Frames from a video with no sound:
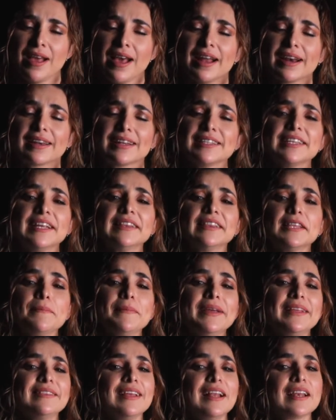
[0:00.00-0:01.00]

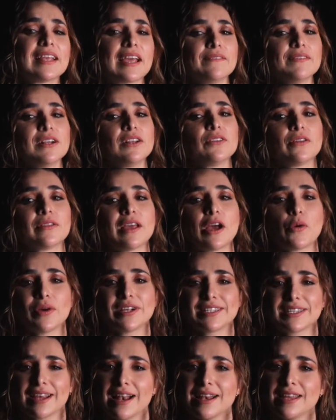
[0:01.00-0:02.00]
Recientemente el Cabildo de
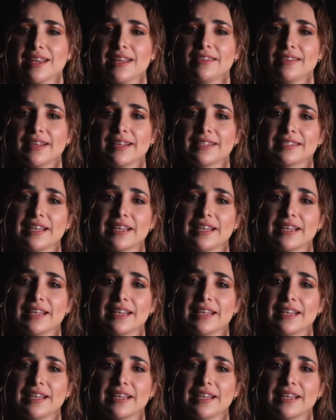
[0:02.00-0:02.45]
Aguascalientes,